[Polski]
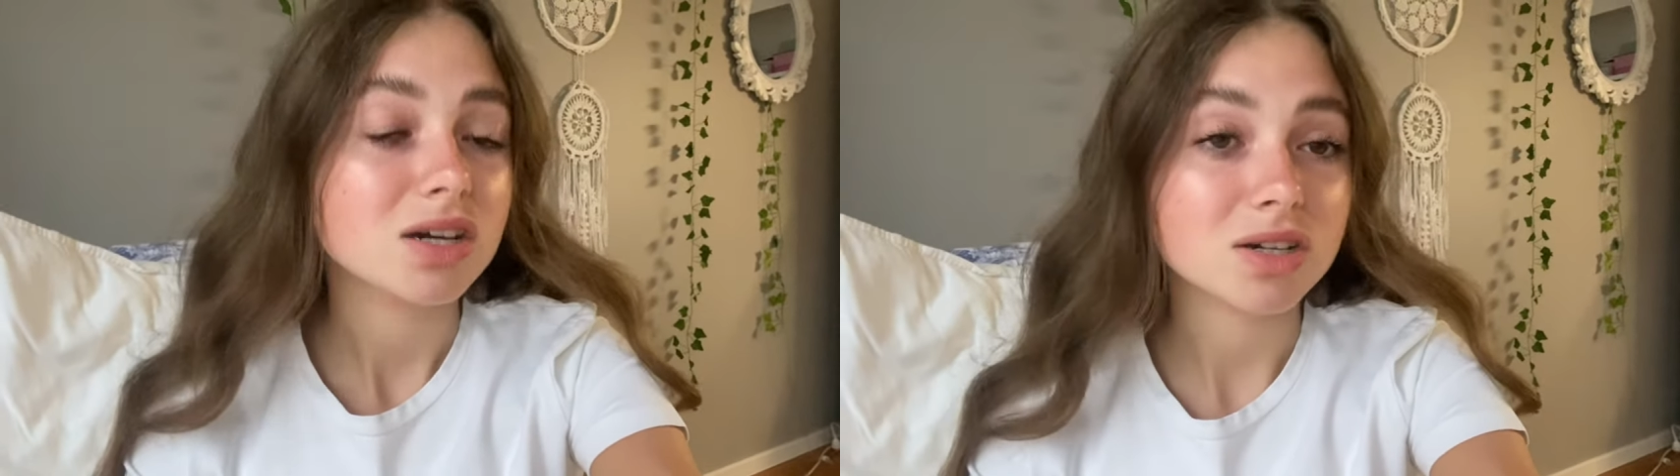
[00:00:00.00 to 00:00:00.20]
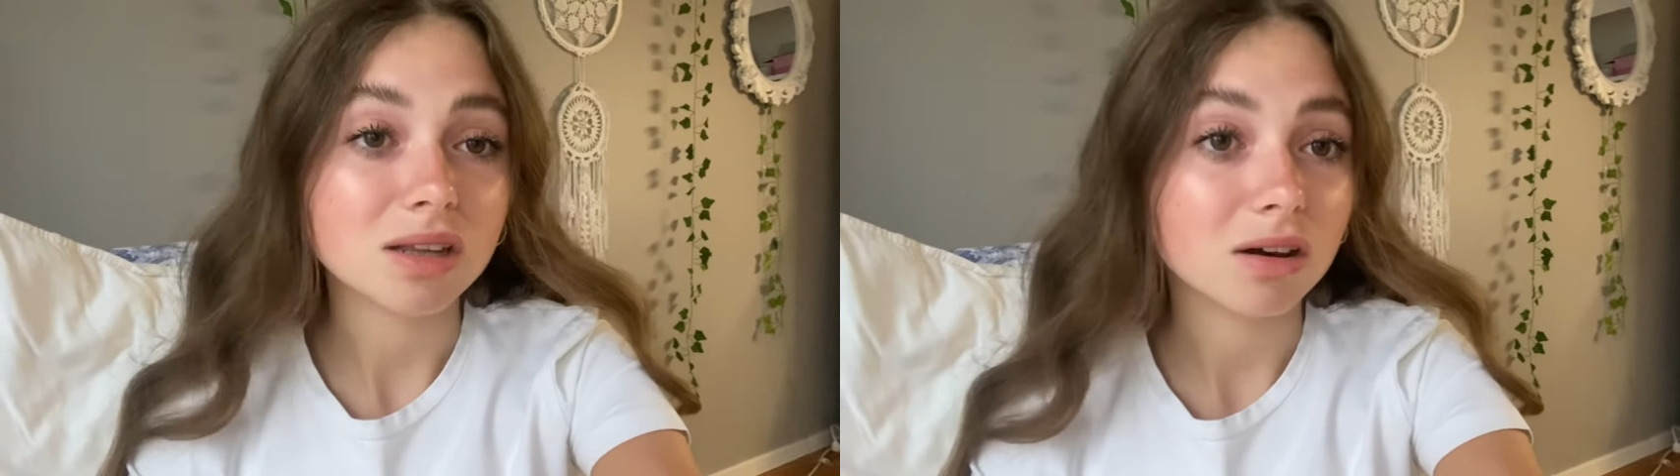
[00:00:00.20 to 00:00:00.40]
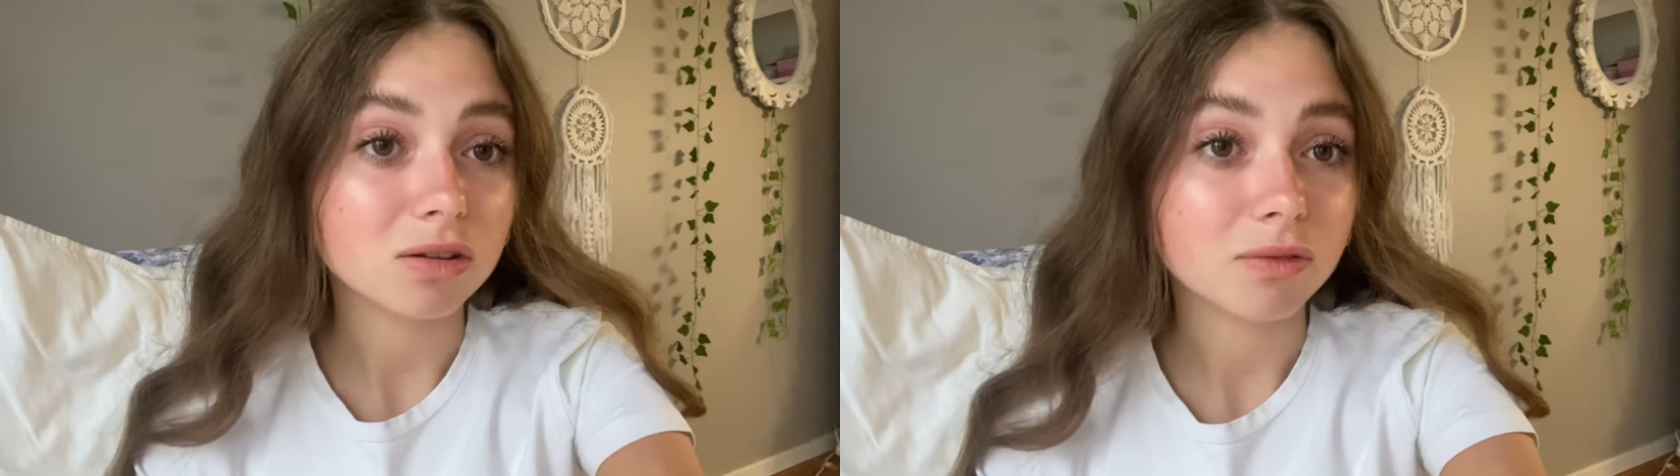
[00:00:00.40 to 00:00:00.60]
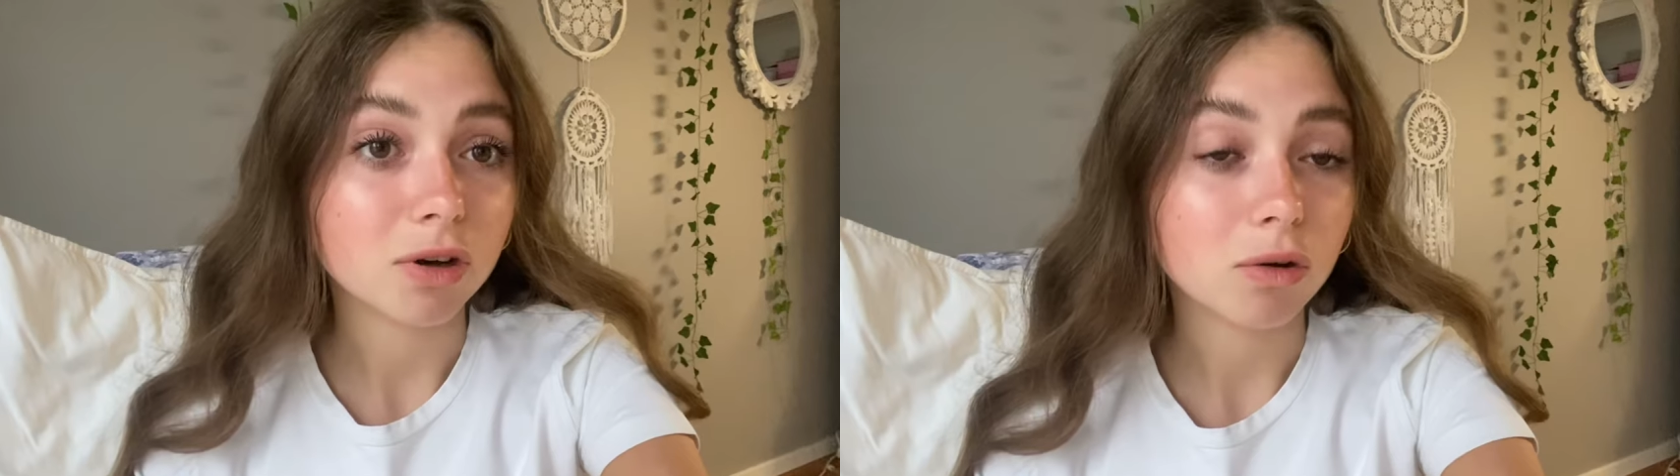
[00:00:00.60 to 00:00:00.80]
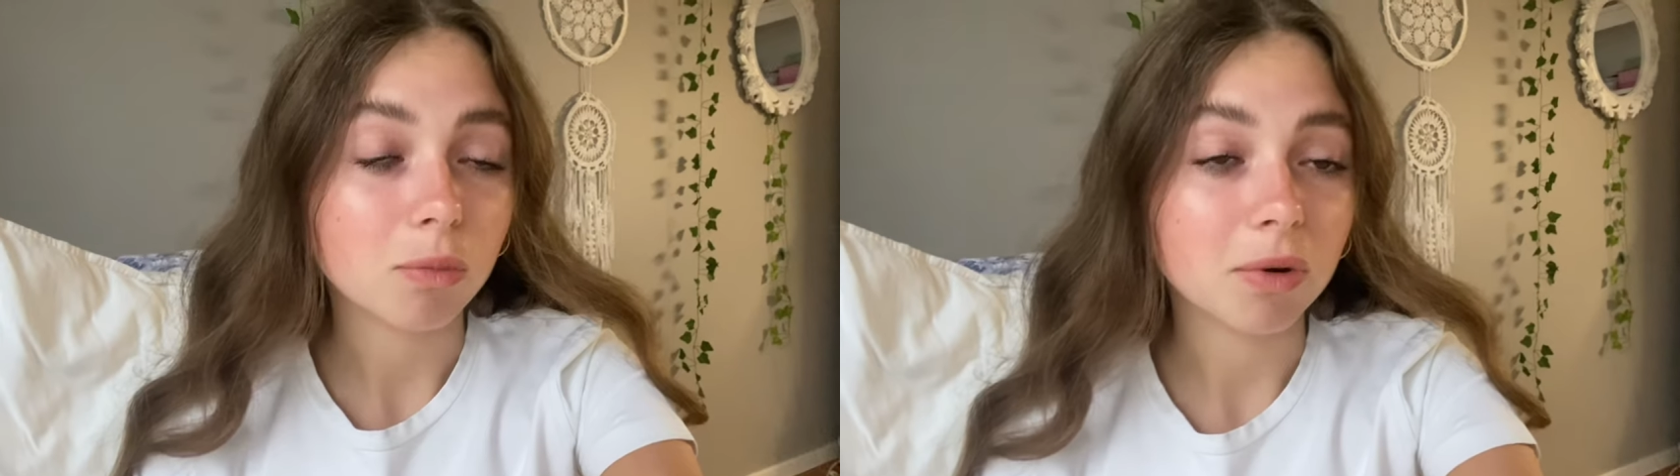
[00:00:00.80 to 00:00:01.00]
żadnego
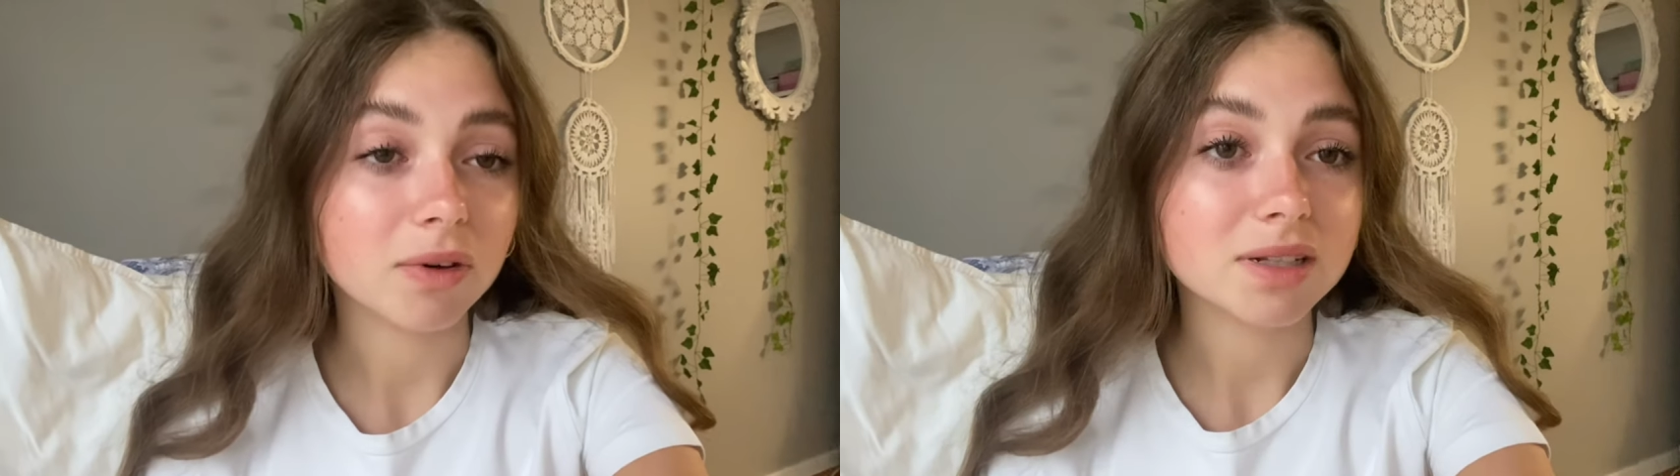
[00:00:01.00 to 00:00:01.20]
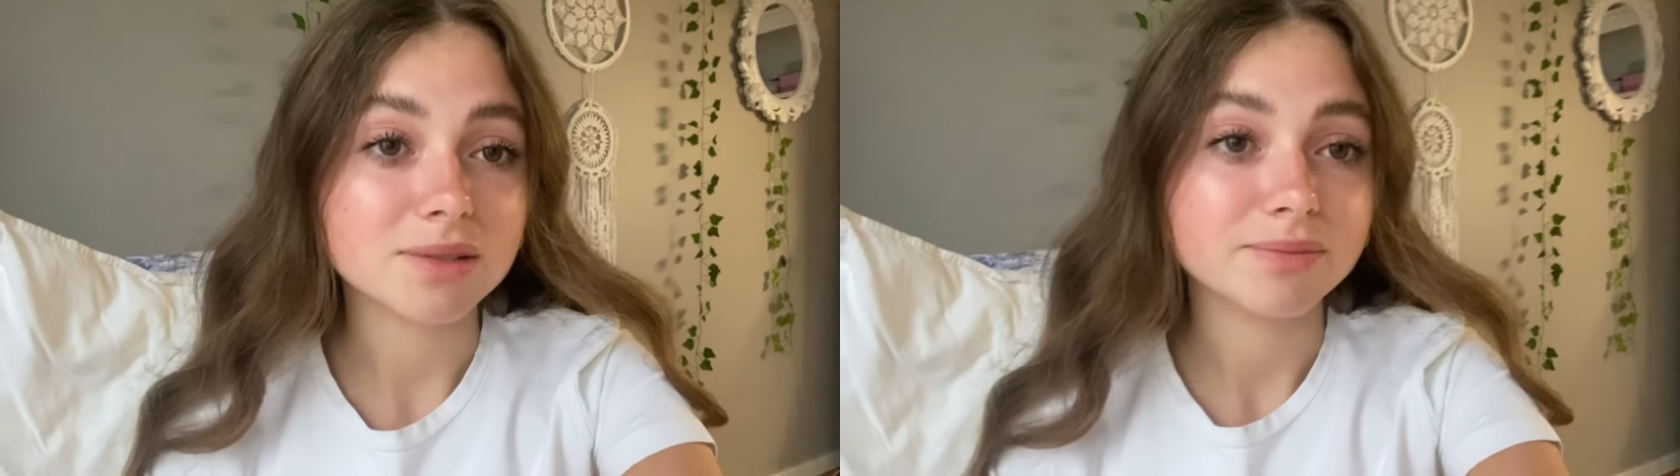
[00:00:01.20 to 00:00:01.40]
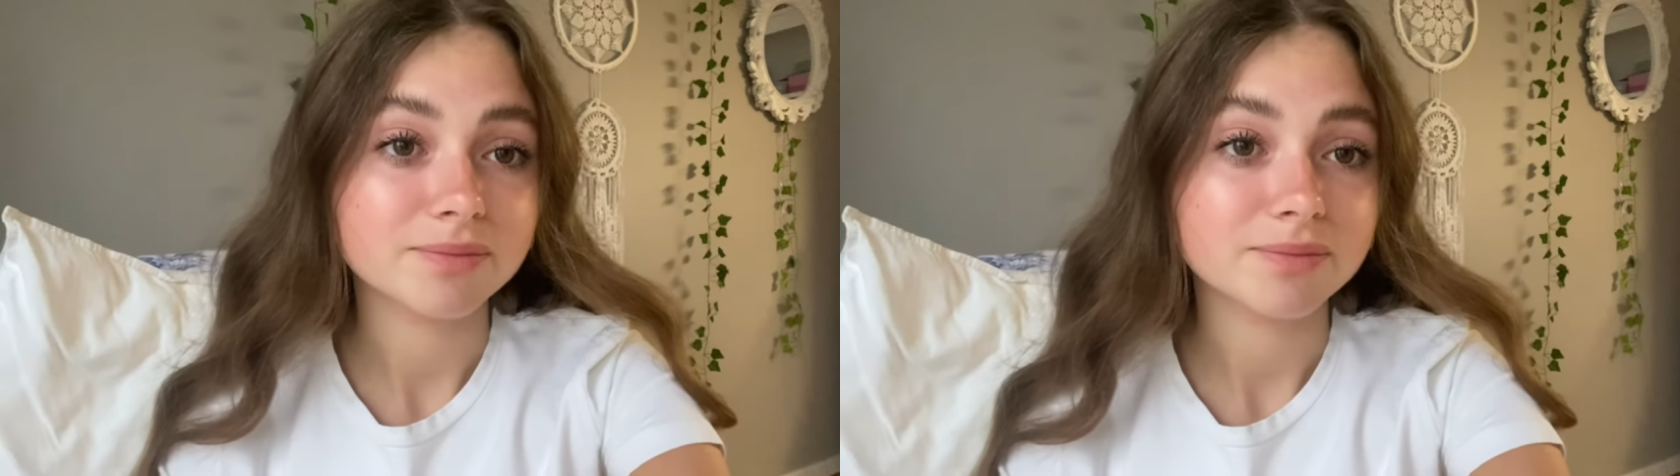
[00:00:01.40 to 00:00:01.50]
nowego kupować.